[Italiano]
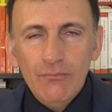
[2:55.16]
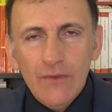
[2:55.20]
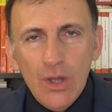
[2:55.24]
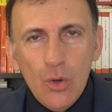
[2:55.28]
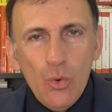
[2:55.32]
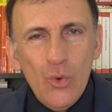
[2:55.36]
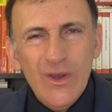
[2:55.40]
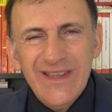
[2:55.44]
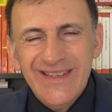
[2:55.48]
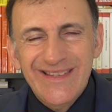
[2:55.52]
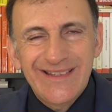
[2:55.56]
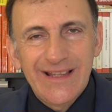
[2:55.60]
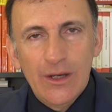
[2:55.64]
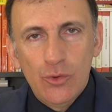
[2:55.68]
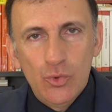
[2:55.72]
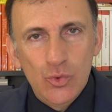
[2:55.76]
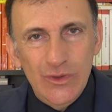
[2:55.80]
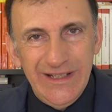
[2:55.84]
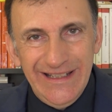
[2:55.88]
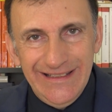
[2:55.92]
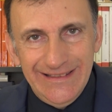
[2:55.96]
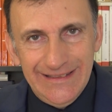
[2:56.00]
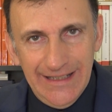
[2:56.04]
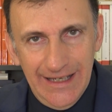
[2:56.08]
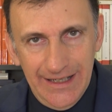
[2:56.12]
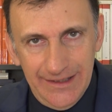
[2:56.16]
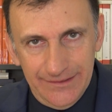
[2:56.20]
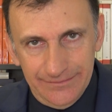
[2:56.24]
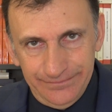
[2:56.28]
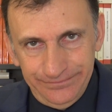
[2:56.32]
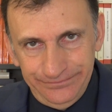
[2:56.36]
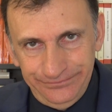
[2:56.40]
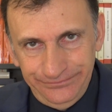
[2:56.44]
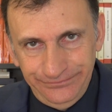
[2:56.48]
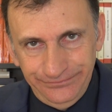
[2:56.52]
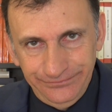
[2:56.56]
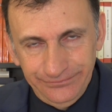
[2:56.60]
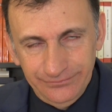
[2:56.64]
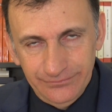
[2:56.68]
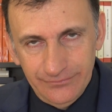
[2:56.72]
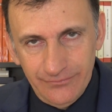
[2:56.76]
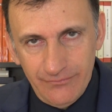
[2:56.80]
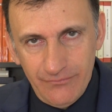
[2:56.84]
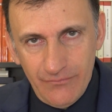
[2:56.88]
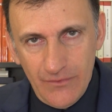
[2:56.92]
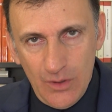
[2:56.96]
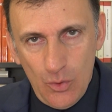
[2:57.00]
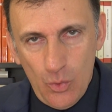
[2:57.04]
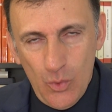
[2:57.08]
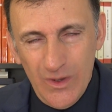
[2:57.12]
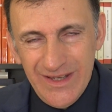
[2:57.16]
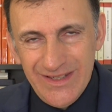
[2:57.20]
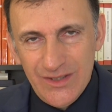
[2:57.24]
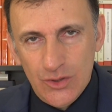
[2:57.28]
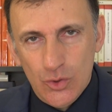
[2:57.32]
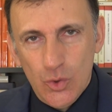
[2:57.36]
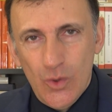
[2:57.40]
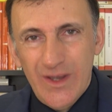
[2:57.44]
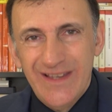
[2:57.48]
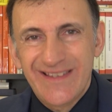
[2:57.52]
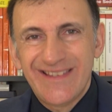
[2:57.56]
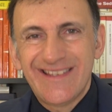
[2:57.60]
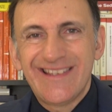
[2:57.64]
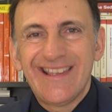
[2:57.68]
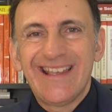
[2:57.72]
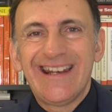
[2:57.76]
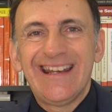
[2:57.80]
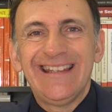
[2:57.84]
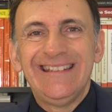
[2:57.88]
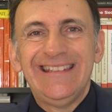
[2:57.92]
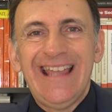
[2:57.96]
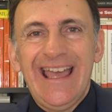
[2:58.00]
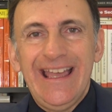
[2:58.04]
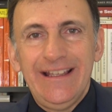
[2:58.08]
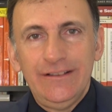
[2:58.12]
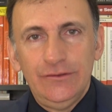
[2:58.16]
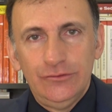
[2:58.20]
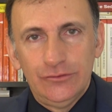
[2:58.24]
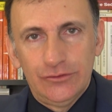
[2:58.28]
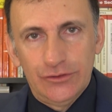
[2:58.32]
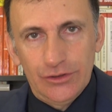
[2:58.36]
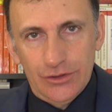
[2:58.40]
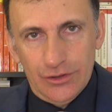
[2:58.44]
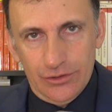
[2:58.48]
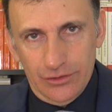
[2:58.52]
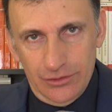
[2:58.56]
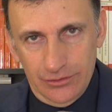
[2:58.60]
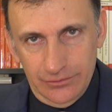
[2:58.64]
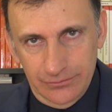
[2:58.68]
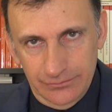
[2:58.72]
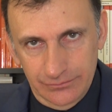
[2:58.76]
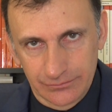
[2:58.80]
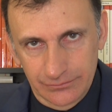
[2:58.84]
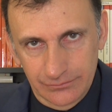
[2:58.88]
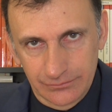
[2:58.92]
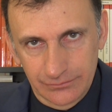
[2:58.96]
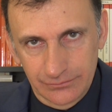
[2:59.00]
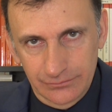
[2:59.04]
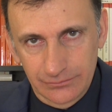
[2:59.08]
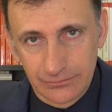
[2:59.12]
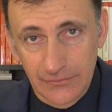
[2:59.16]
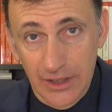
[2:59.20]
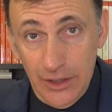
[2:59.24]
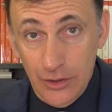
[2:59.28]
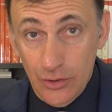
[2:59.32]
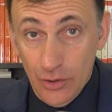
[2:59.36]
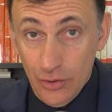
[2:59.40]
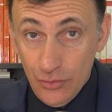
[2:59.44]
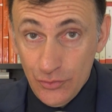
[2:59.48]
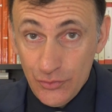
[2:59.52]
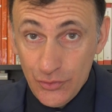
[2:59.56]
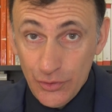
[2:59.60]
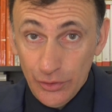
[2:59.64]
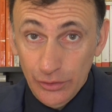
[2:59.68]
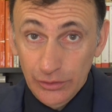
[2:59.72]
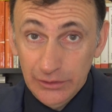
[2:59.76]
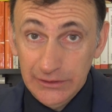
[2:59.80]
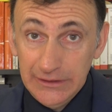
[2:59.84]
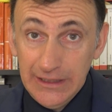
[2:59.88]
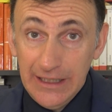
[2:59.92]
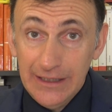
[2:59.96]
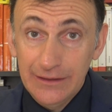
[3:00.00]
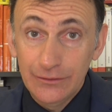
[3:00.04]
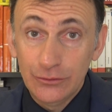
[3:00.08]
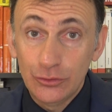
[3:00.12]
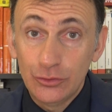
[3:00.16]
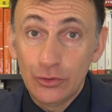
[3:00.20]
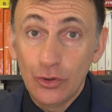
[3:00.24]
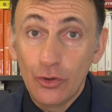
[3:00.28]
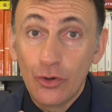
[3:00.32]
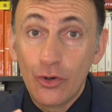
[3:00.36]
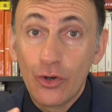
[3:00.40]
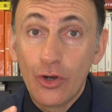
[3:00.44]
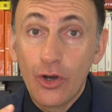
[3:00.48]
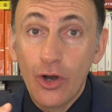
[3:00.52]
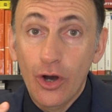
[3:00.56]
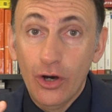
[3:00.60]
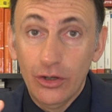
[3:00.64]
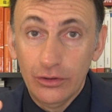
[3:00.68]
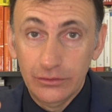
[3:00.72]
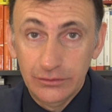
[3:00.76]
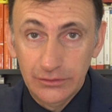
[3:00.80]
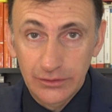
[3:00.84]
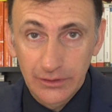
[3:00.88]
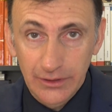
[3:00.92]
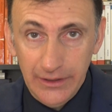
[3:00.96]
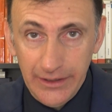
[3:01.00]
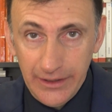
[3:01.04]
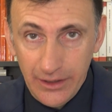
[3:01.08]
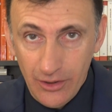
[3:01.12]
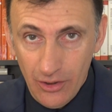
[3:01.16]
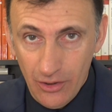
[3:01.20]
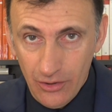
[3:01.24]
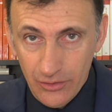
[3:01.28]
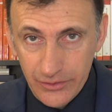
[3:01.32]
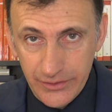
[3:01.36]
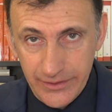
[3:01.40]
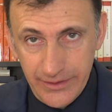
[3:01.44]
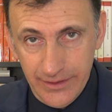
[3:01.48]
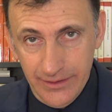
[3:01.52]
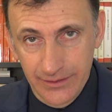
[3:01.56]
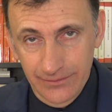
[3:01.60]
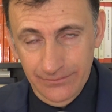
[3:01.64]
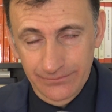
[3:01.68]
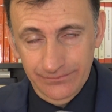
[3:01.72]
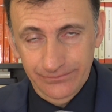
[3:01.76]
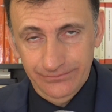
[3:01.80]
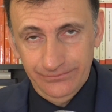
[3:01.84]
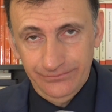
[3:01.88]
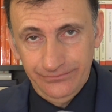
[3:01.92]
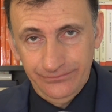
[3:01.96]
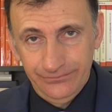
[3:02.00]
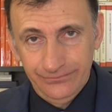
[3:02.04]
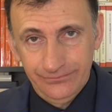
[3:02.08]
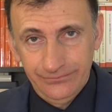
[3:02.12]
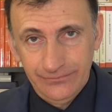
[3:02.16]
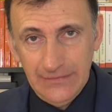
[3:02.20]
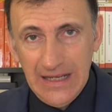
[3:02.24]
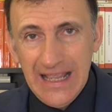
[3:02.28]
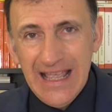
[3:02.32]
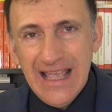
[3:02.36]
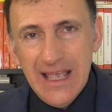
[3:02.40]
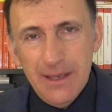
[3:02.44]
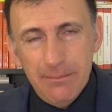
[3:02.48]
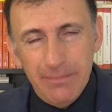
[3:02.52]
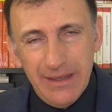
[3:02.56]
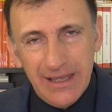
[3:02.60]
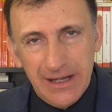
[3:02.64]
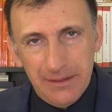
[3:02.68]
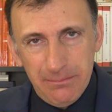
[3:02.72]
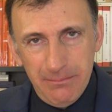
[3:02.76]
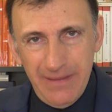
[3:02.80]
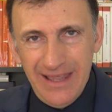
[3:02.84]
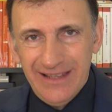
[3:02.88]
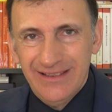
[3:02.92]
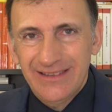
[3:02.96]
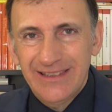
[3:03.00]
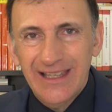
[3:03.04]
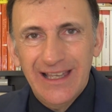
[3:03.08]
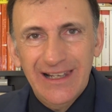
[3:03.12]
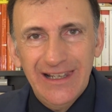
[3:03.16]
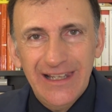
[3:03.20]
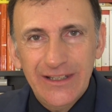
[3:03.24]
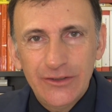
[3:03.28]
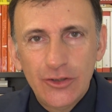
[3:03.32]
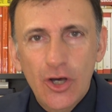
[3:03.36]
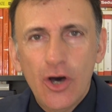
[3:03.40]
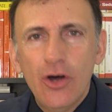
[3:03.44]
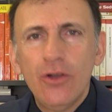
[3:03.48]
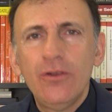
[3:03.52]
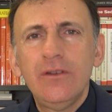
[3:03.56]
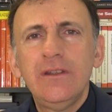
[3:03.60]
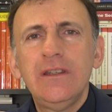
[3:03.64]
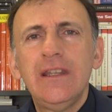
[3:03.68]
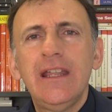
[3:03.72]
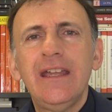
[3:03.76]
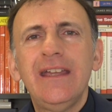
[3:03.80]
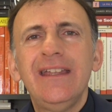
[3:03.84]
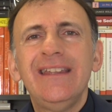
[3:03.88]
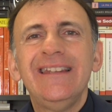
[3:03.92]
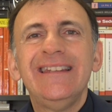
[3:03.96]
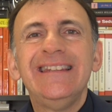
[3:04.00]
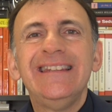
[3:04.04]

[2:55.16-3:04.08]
Questa unità, questo essere dentro e non soltanto con le cose, permette alle donne